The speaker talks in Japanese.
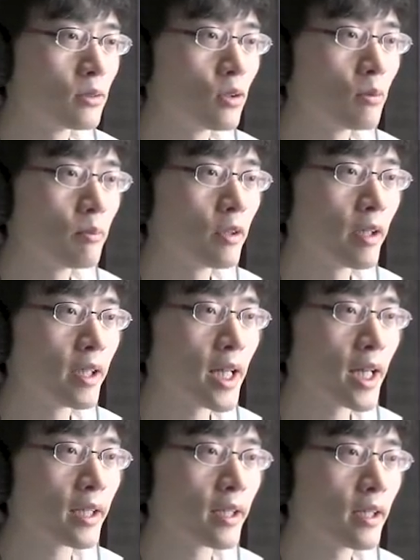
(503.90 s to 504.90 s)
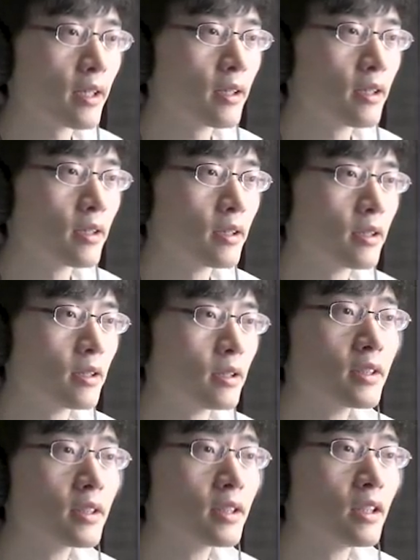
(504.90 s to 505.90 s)
ゾンビはいないかな？
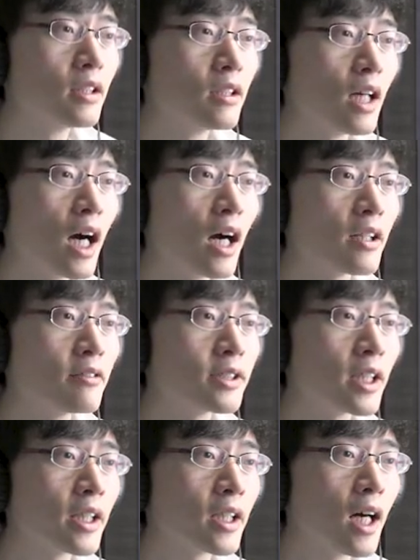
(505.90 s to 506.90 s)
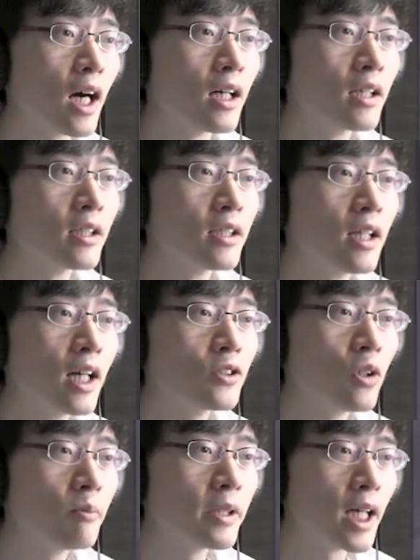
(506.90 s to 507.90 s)
あ、あれウサギか。あ、
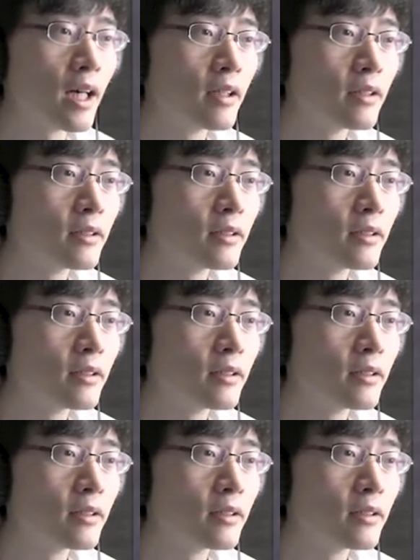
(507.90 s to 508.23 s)
ゾンビだ。